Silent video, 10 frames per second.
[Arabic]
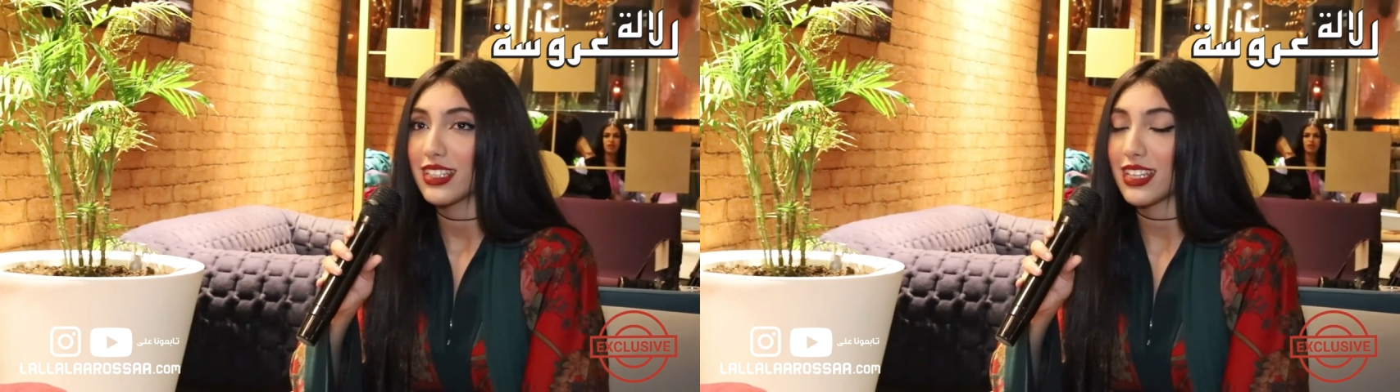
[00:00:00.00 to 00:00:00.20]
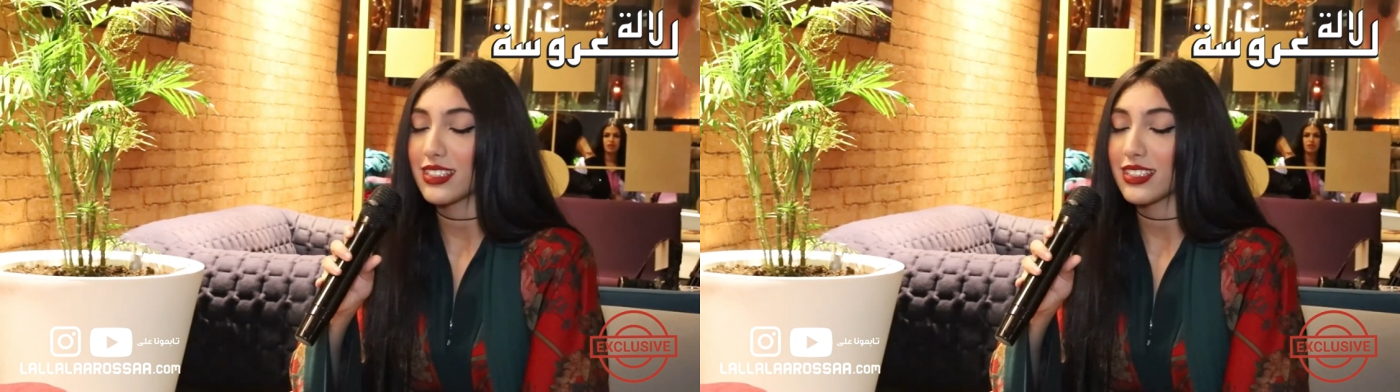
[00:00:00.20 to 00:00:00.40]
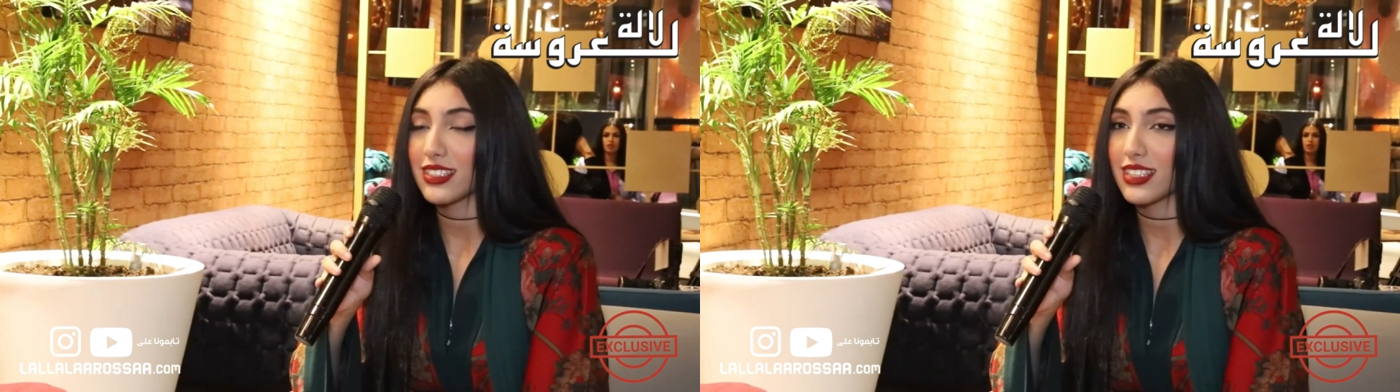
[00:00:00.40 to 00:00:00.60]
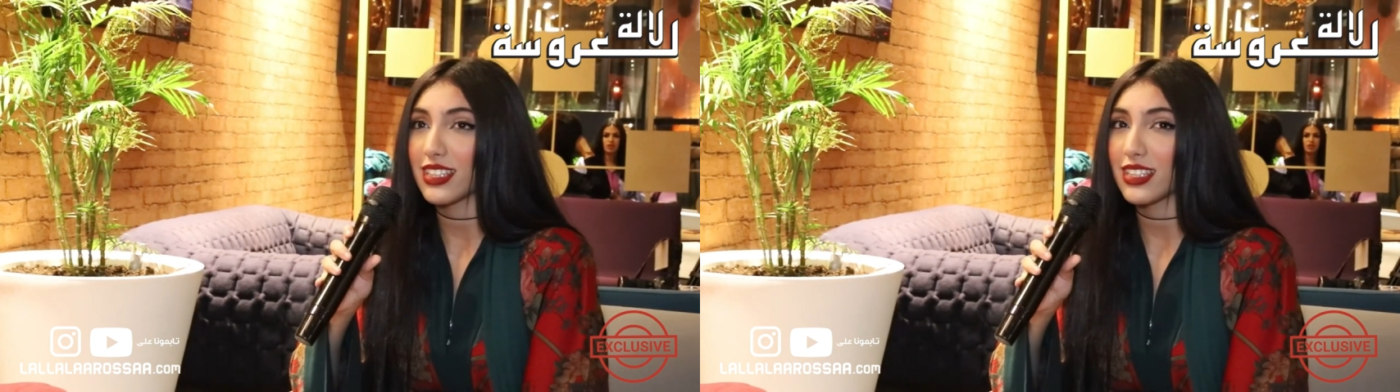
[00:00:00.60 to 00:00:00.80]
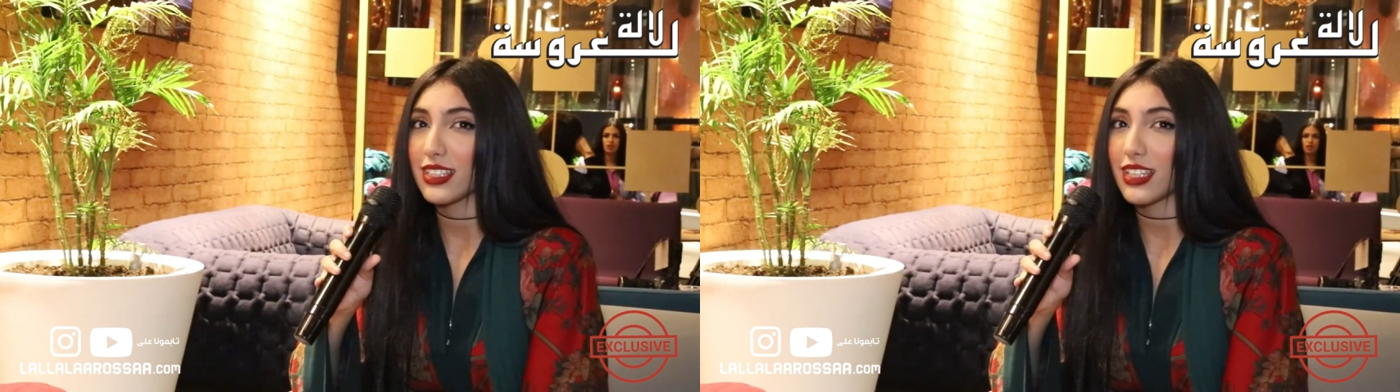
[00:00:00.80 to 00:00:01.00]

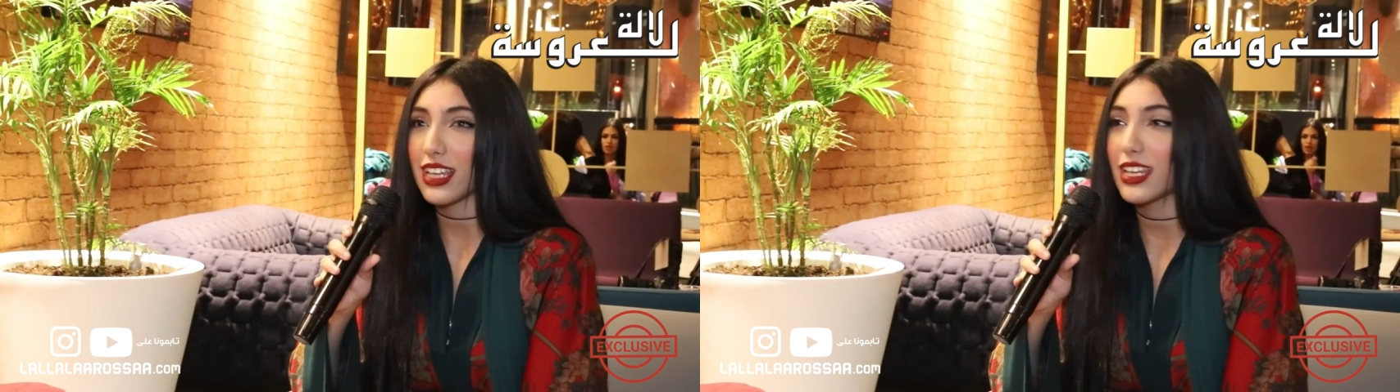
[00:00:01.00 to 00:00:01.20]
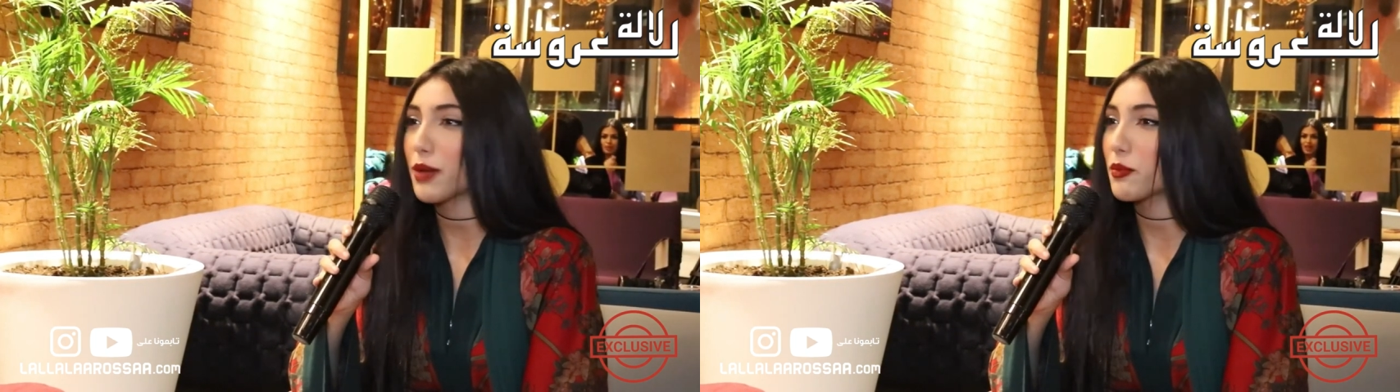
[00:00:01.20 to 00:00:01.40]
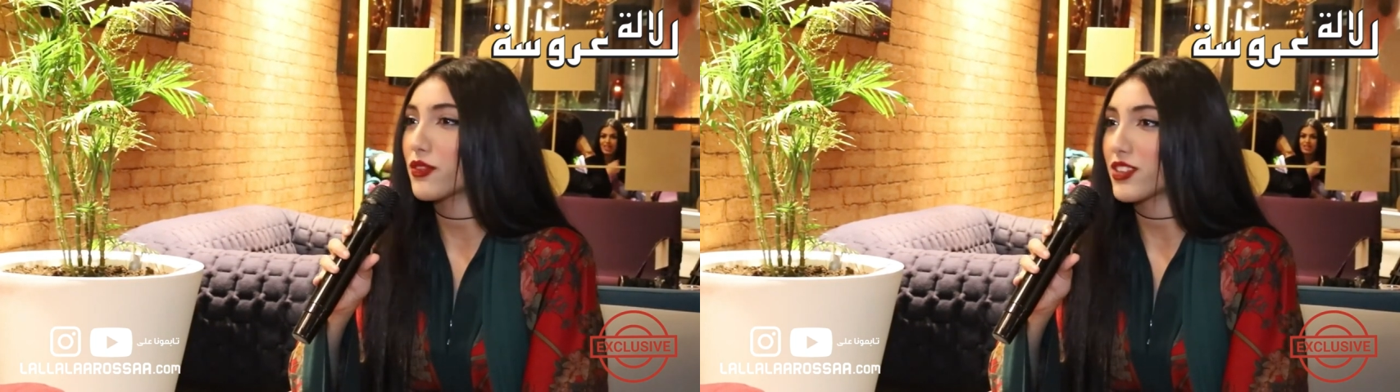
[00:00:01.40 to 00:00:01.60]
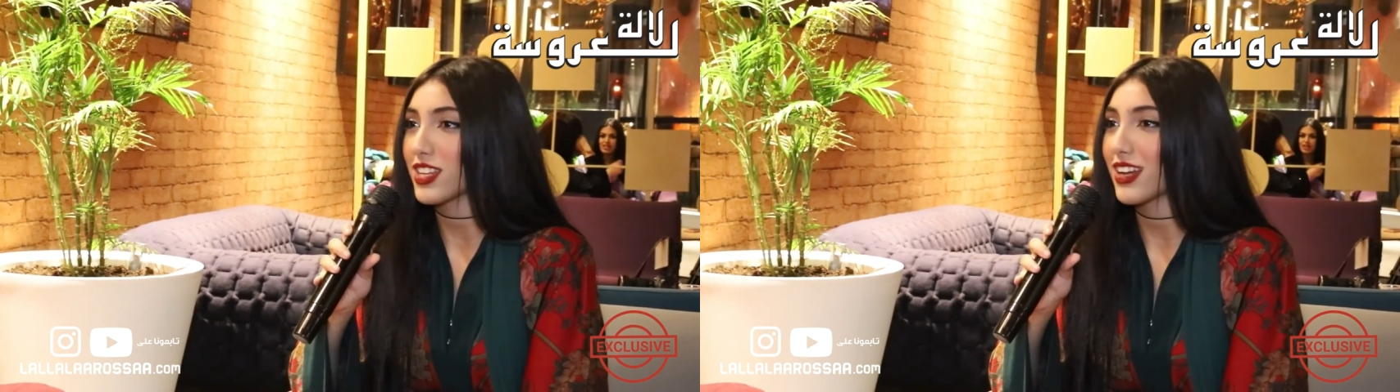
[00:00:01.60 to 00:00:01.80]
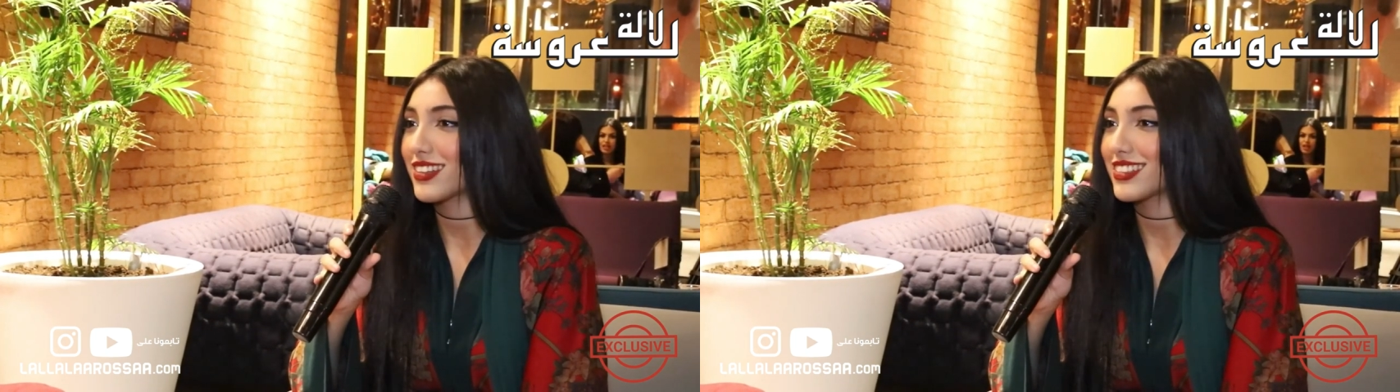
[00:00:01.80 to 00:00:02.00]
كنخليها
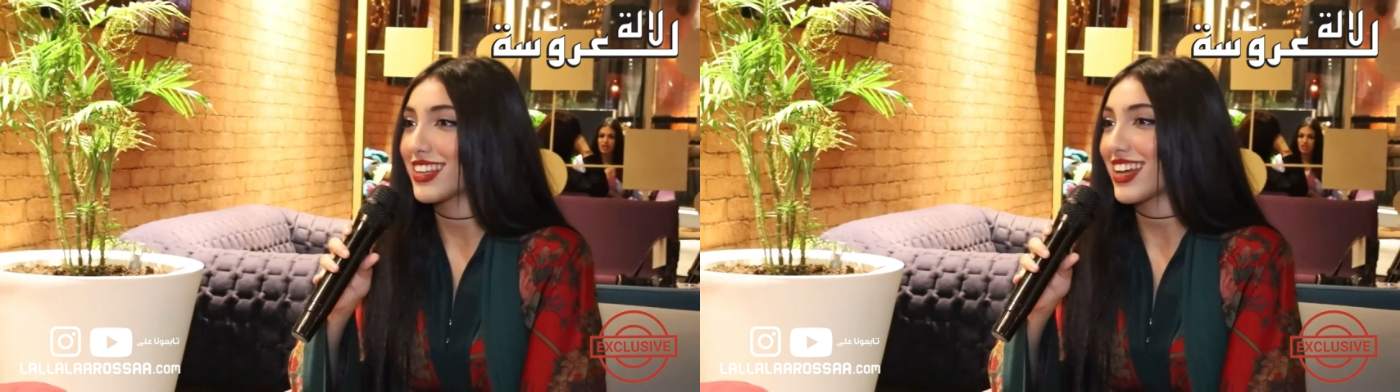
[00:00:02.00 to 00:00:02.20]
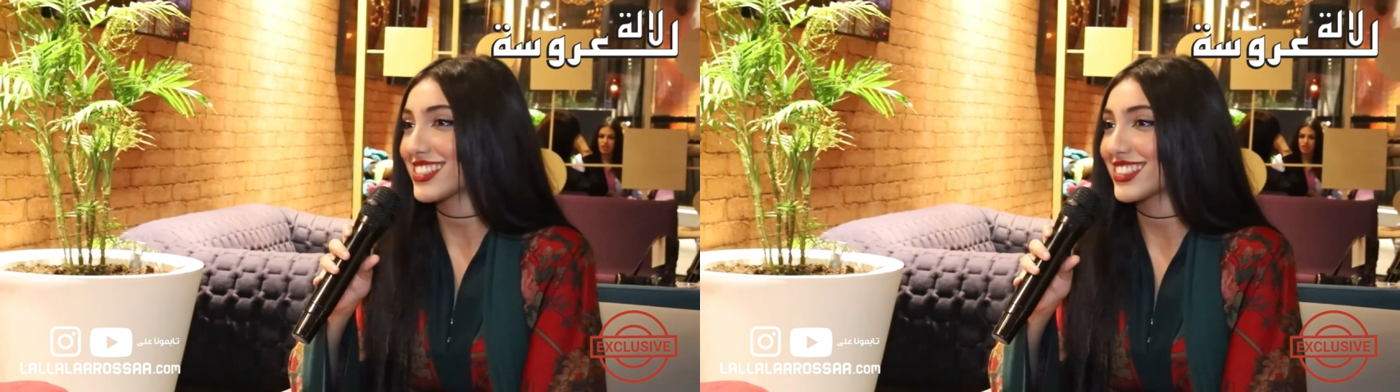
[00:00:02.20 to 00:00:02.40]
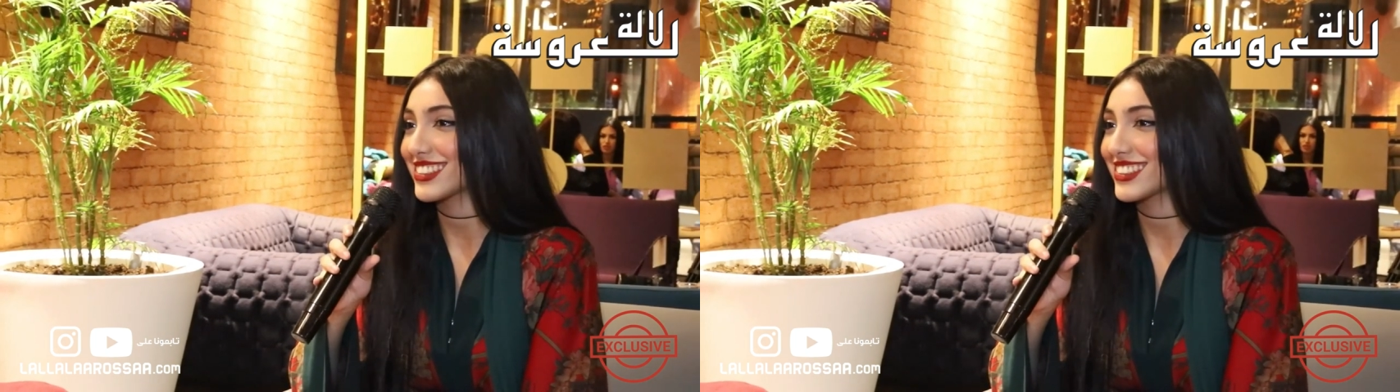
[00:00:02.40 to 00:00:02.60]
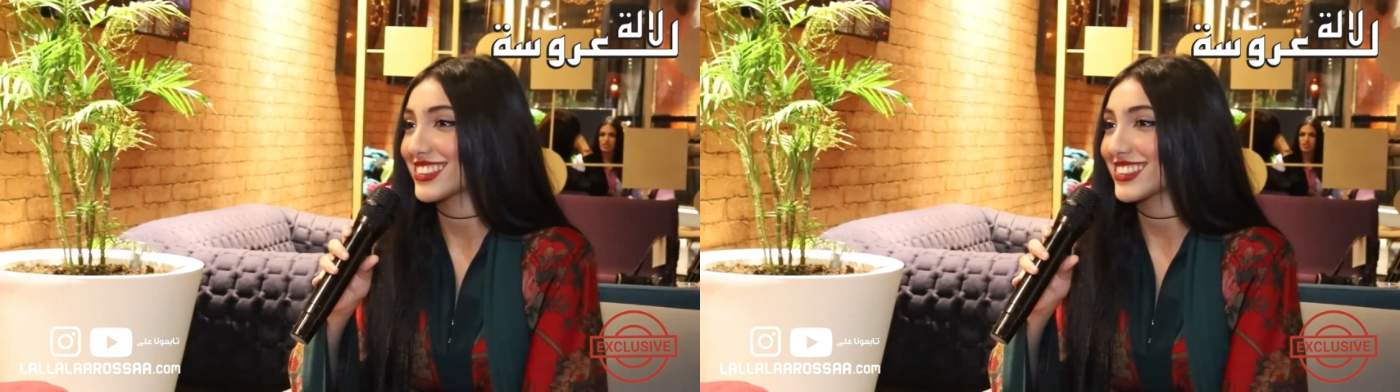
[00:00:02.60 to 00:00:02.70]
مفاجاه احسن